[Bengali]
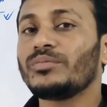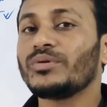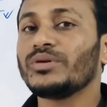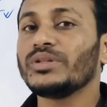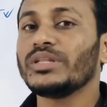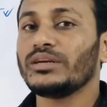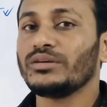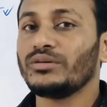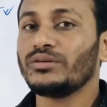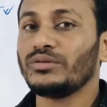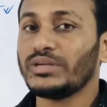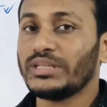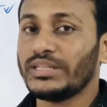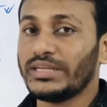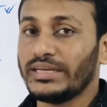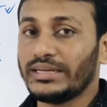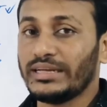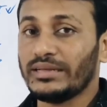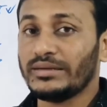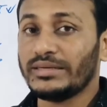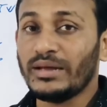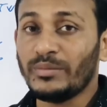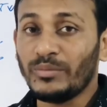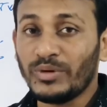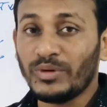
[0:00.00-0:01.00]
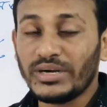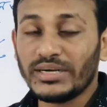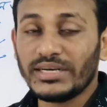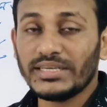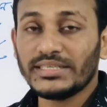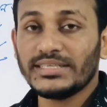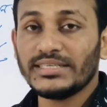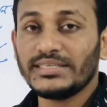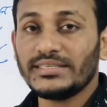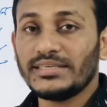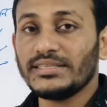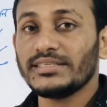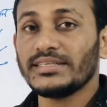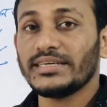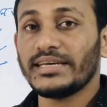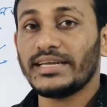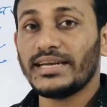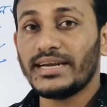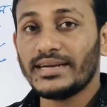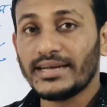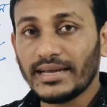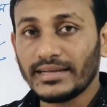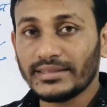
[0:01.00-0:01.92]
প্রদান করে থাকে এটা এমন একটা সেন্টার যেখানে